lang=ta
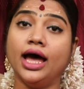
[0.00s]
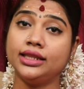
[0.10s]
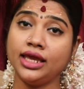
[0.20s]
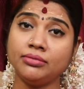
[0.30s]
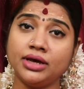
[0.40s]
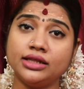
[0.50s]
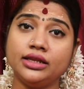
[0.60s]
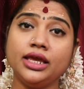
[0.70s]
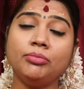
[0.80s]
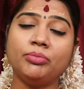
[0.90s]
அதே
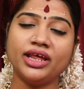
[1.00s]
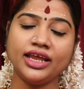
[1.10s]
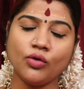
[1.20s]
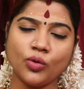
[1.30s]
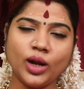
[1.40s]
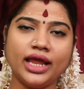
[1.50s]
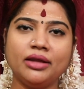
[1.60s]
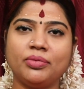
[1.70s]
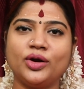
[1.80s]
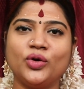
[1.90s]
மாதிரி பெரியவங்களும்
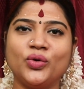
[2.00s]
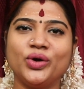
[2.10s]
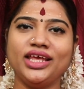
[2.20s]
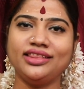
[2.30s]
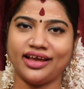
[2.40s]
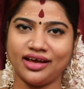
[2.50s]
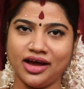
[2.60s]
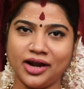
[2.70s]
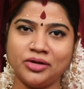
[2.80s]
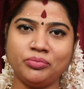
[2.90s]
என்ன பண்ணணும் இந்த
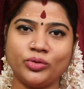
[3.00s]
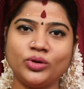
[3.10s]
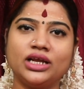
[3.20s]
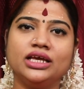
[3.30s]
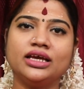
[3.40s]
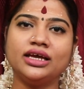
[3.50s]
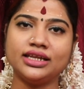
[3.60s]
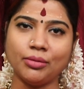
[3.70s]
காணும் பொங்கலுக்கு